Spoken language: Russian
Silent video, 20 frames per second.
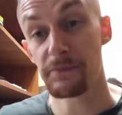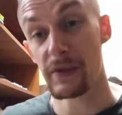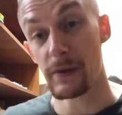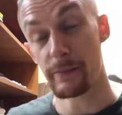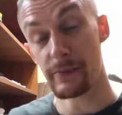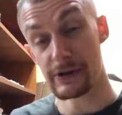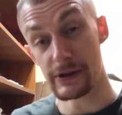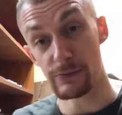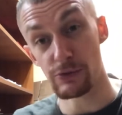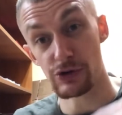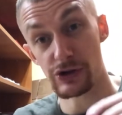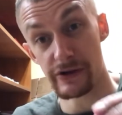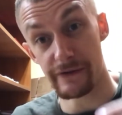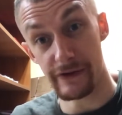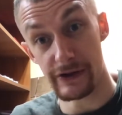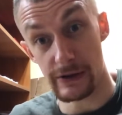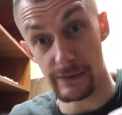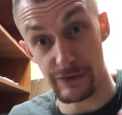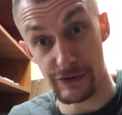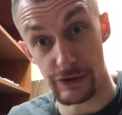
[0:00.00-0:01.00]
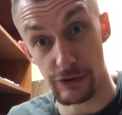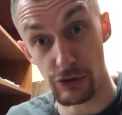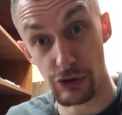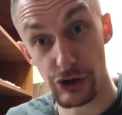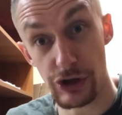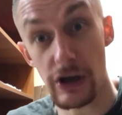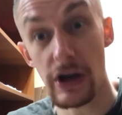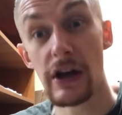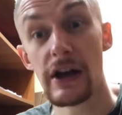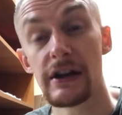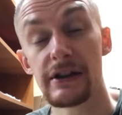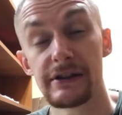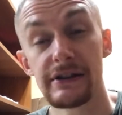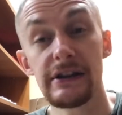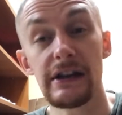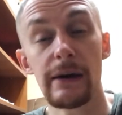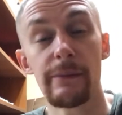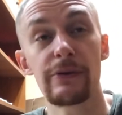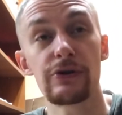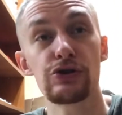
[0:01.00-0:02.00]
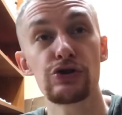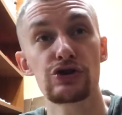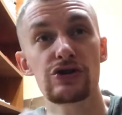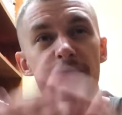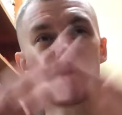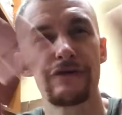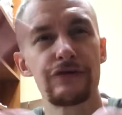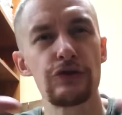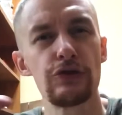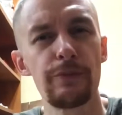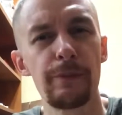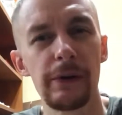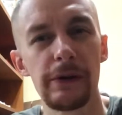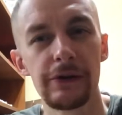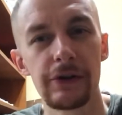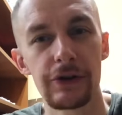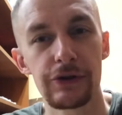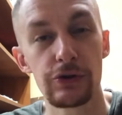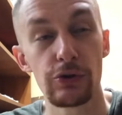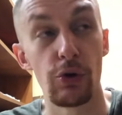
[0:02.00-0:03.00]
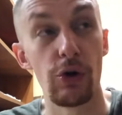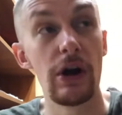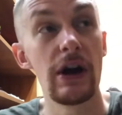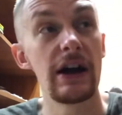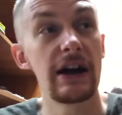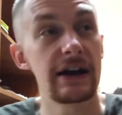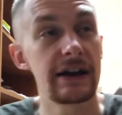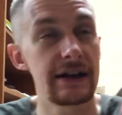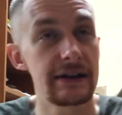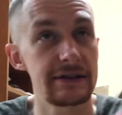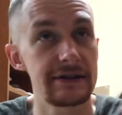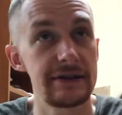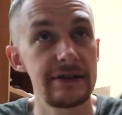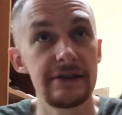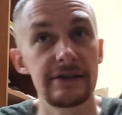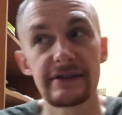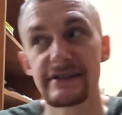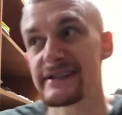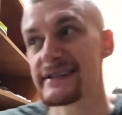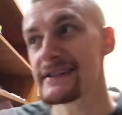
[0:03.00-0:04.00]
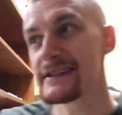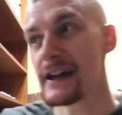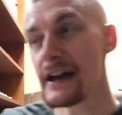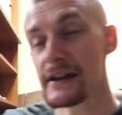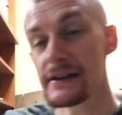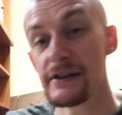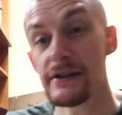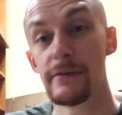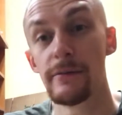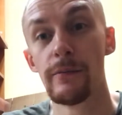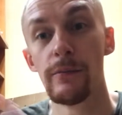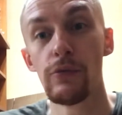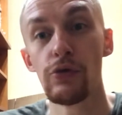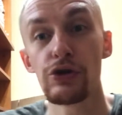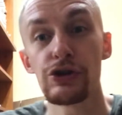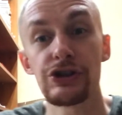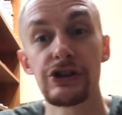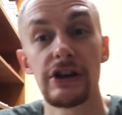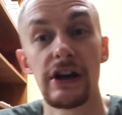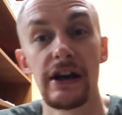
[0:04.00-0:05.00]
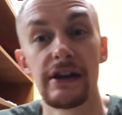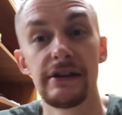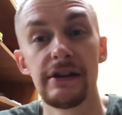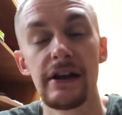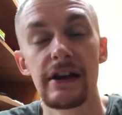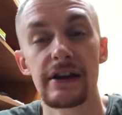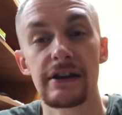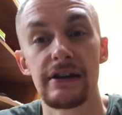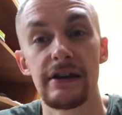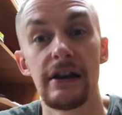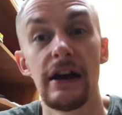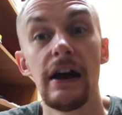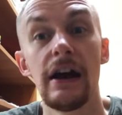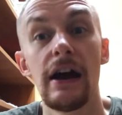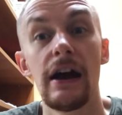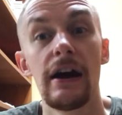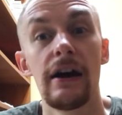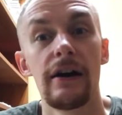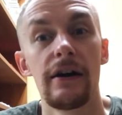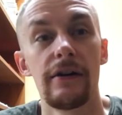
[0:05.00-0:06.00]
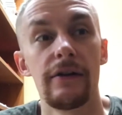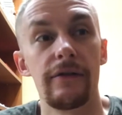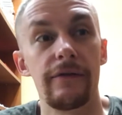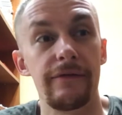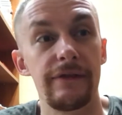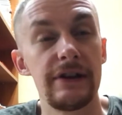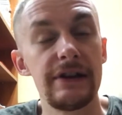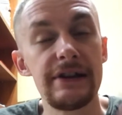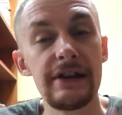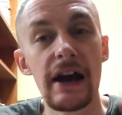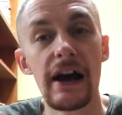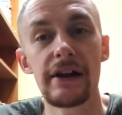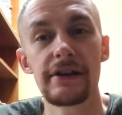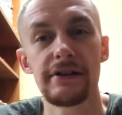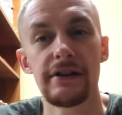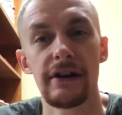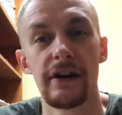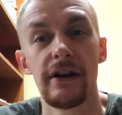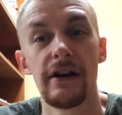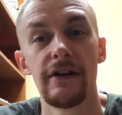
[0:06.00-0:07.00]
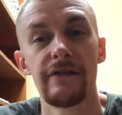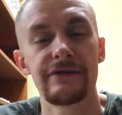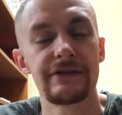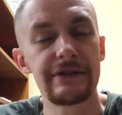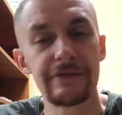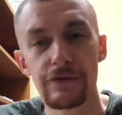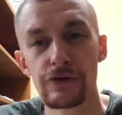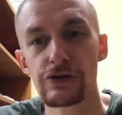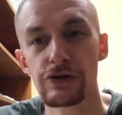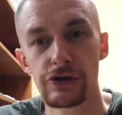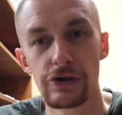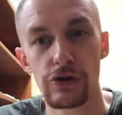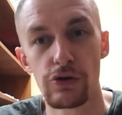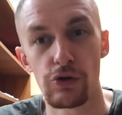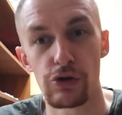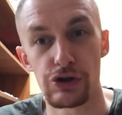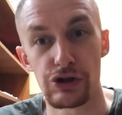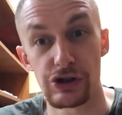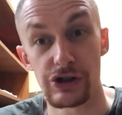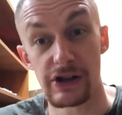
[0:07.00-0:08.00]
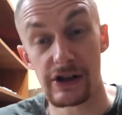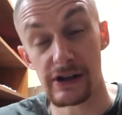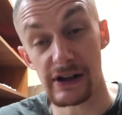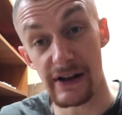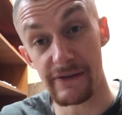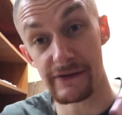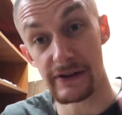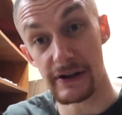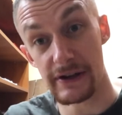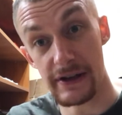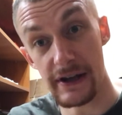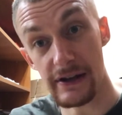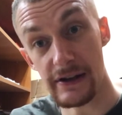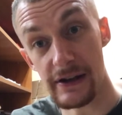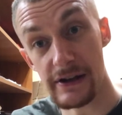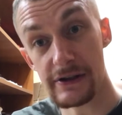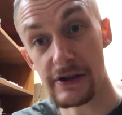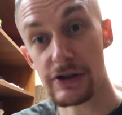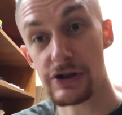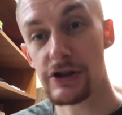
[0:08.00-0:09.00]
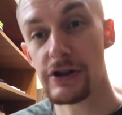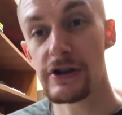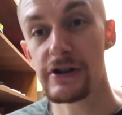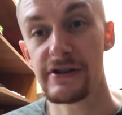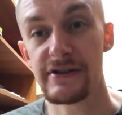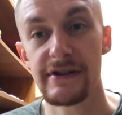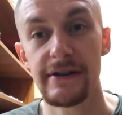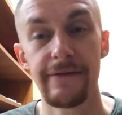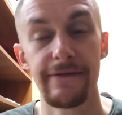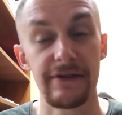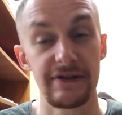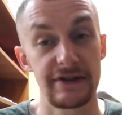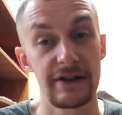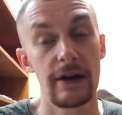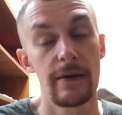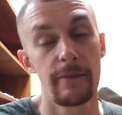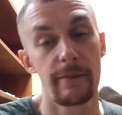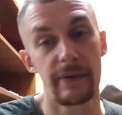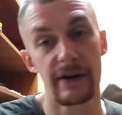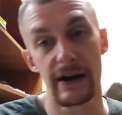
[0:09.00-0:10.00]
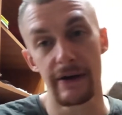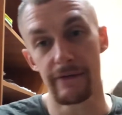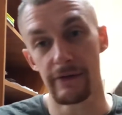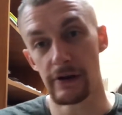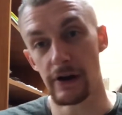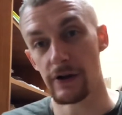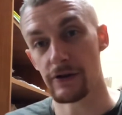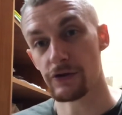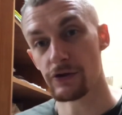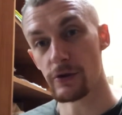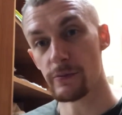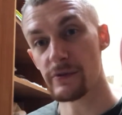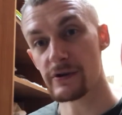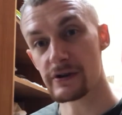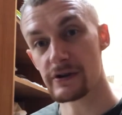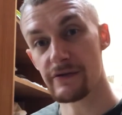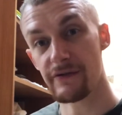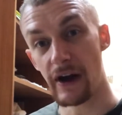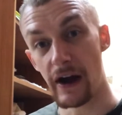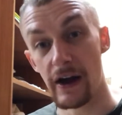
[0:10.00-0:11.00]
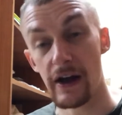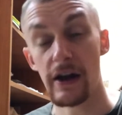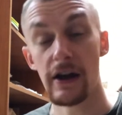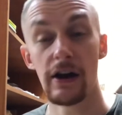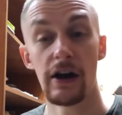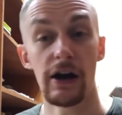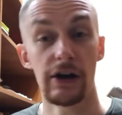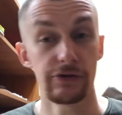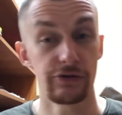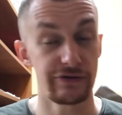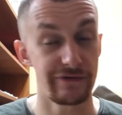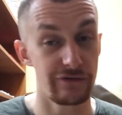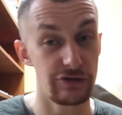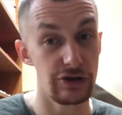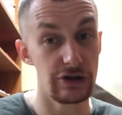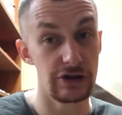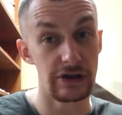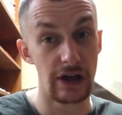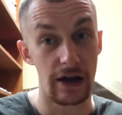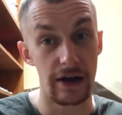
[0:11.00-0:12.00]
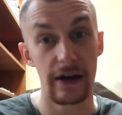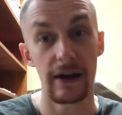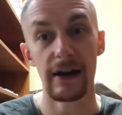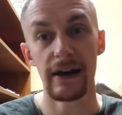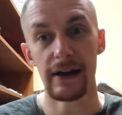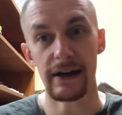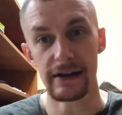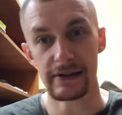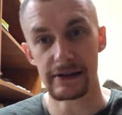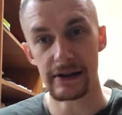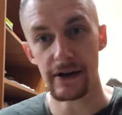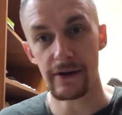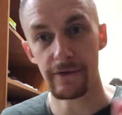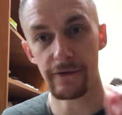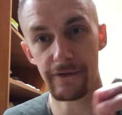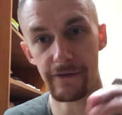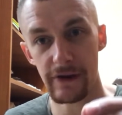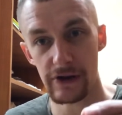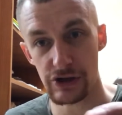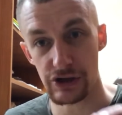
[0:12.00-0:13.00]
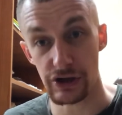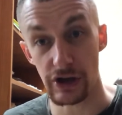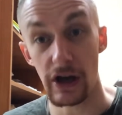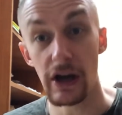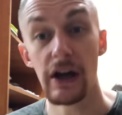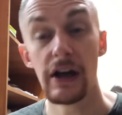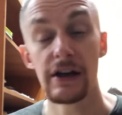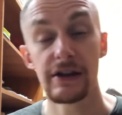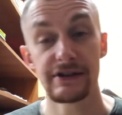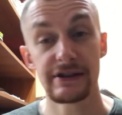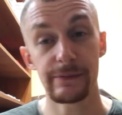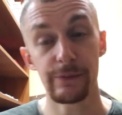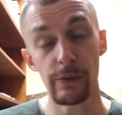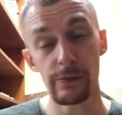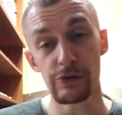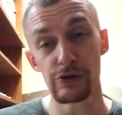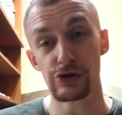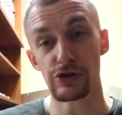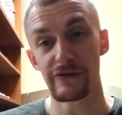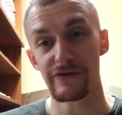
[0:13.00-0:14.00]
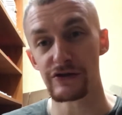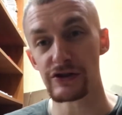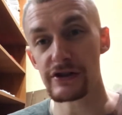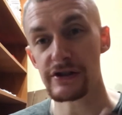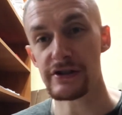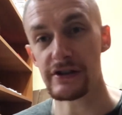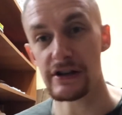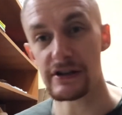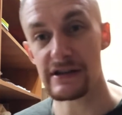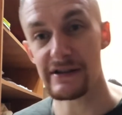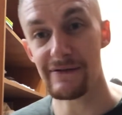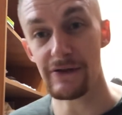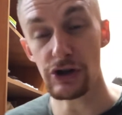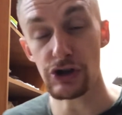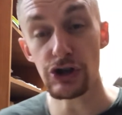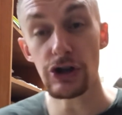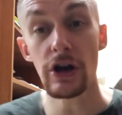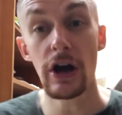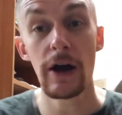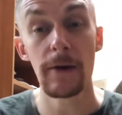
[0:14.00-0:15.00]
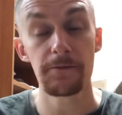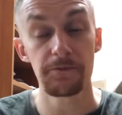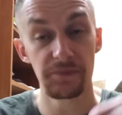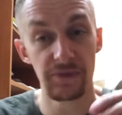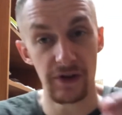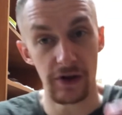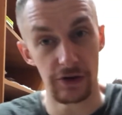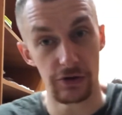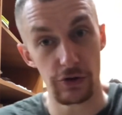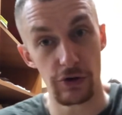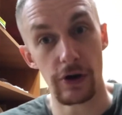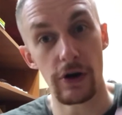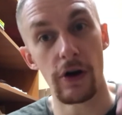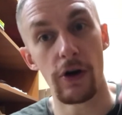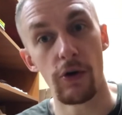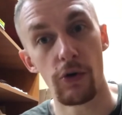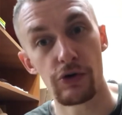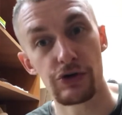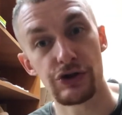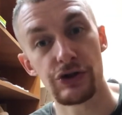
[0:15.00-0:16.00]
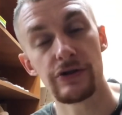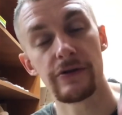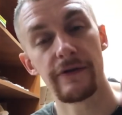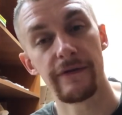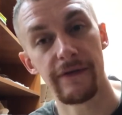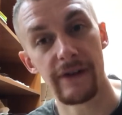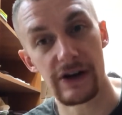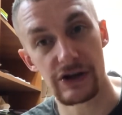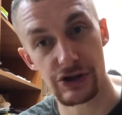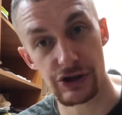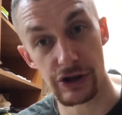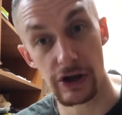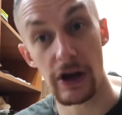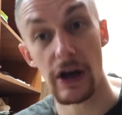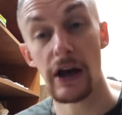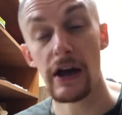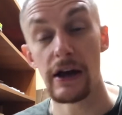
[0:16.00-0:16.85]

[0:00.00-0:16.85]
Потому что в этом случае ты обретешь всю полноту картин, знаний, мощи, энергии, влияния, всего, что ты хочешь. Главное, делай это через дефис. Правило номер два. Оно звучит так. Это важно. Запомни, что в жизни есть вещи, которые очень важны.